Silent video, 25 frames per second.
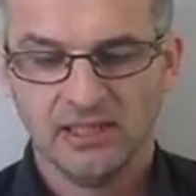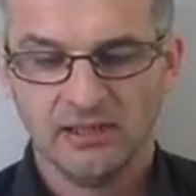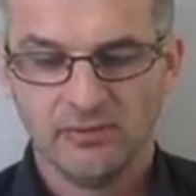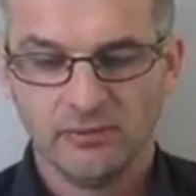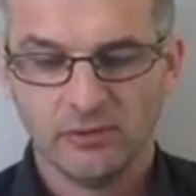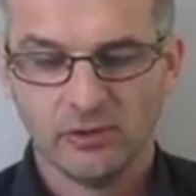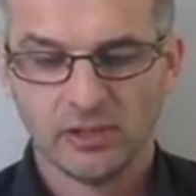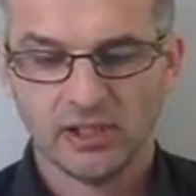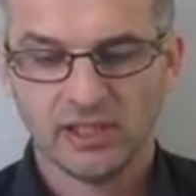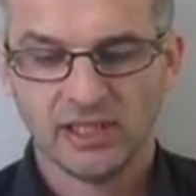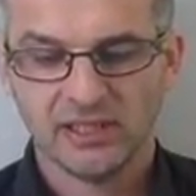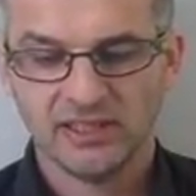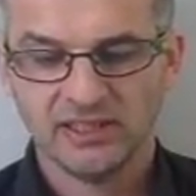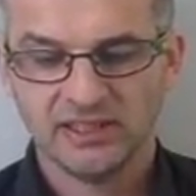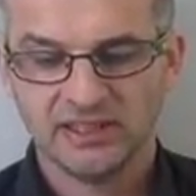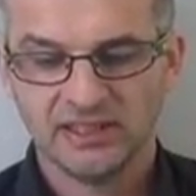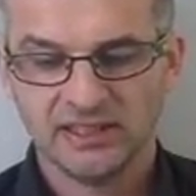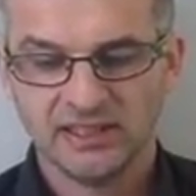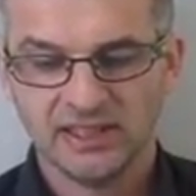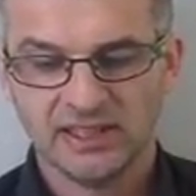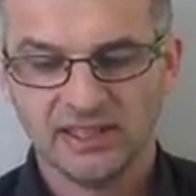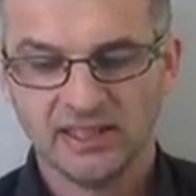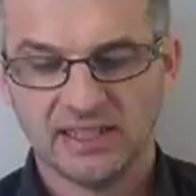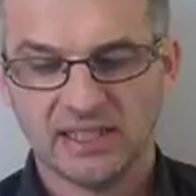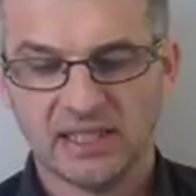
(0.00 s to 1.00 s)
Il veut
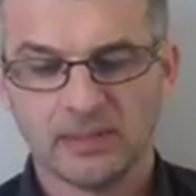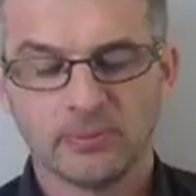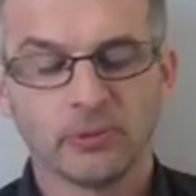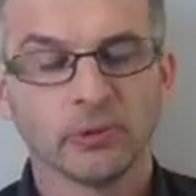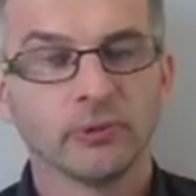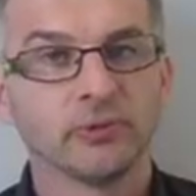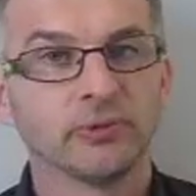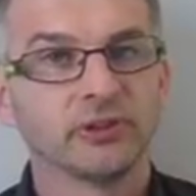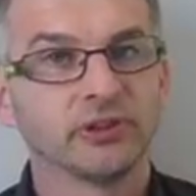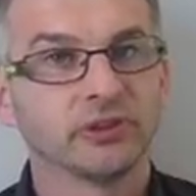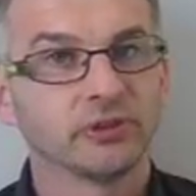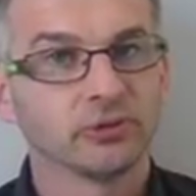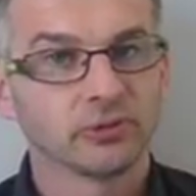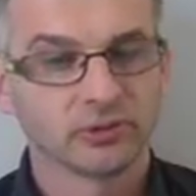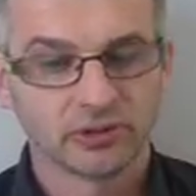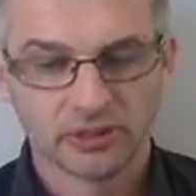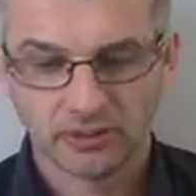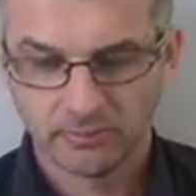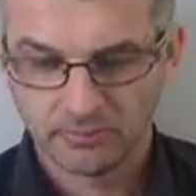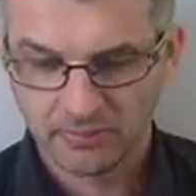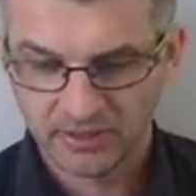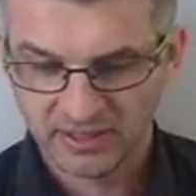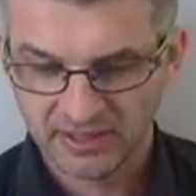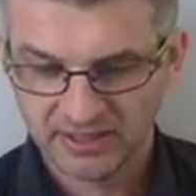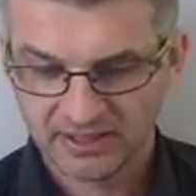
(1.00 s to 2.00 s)
organiser la profession
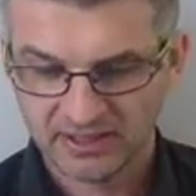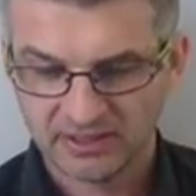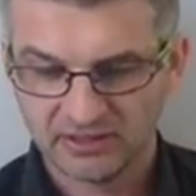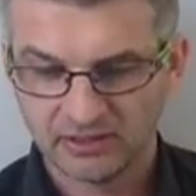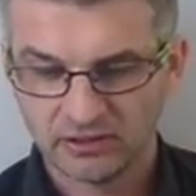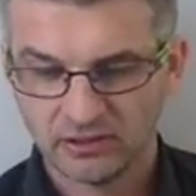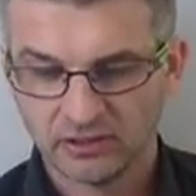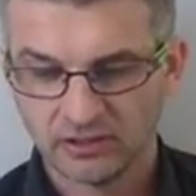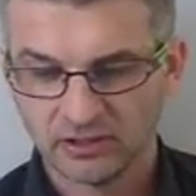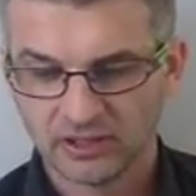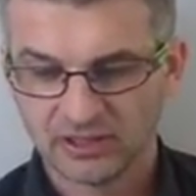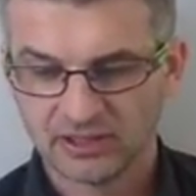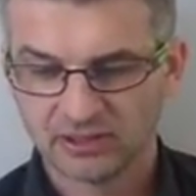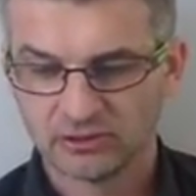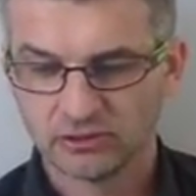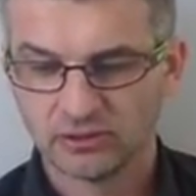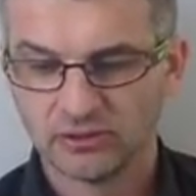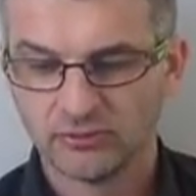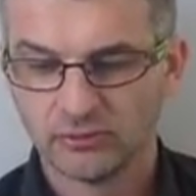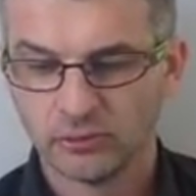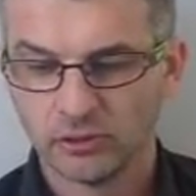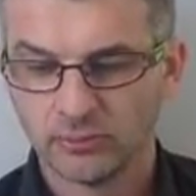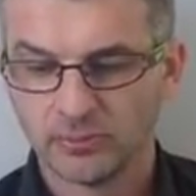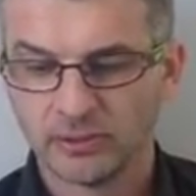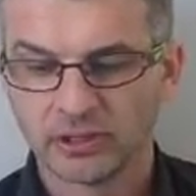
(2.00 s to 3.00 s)
des pet-sitters qui
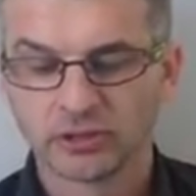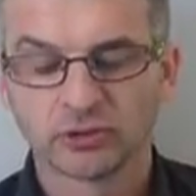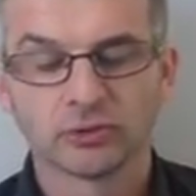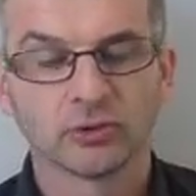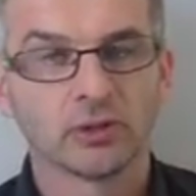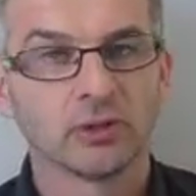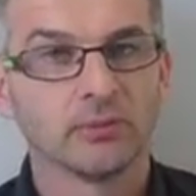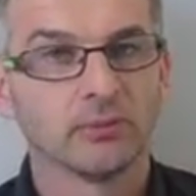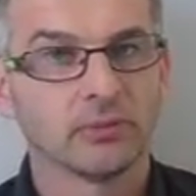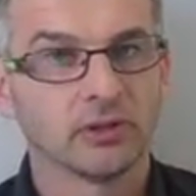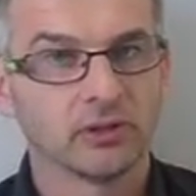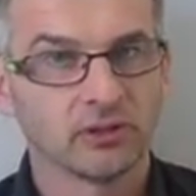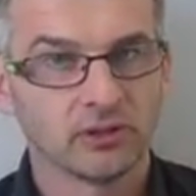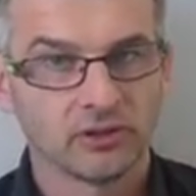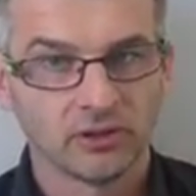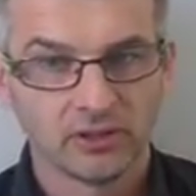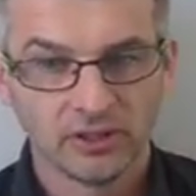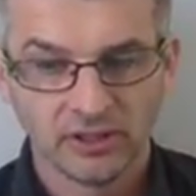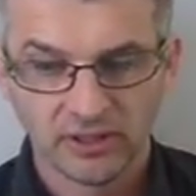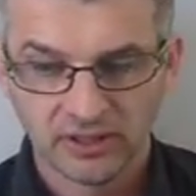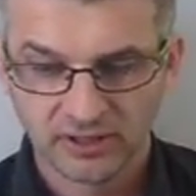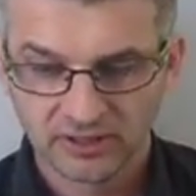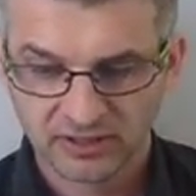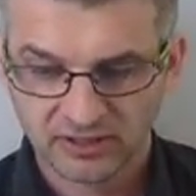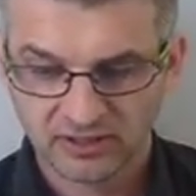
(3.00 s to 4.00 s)
se développe actuellement
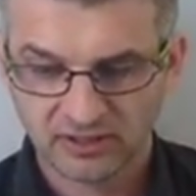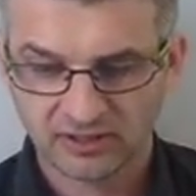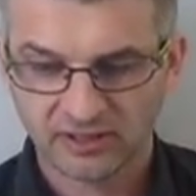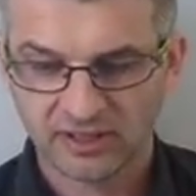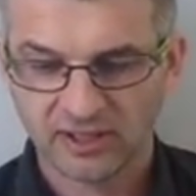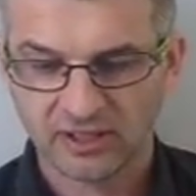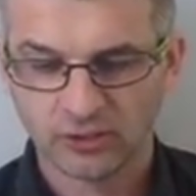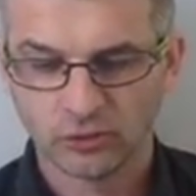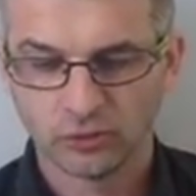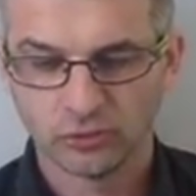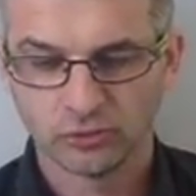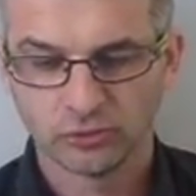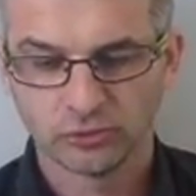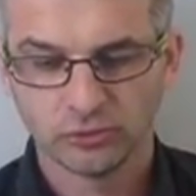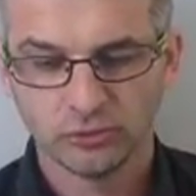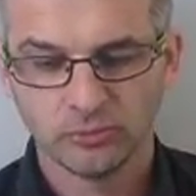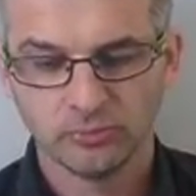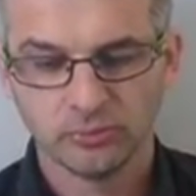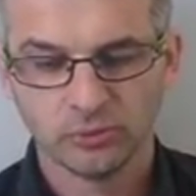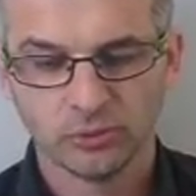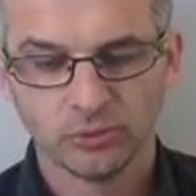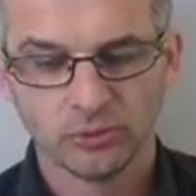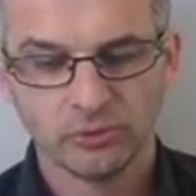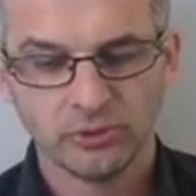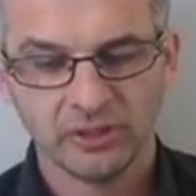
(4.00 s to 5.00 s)
sans
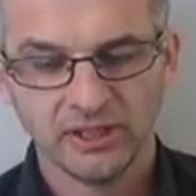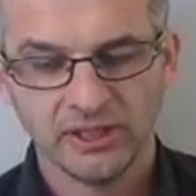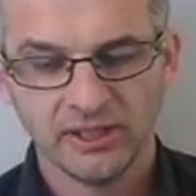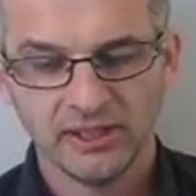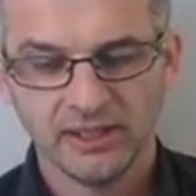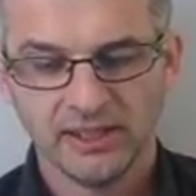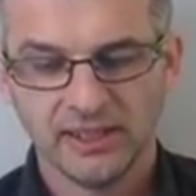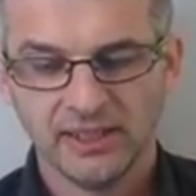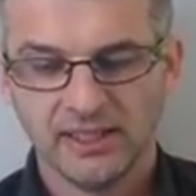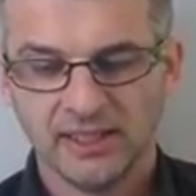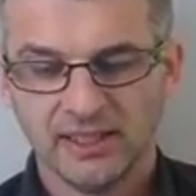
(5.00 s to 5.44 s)
garde-fou pour lui,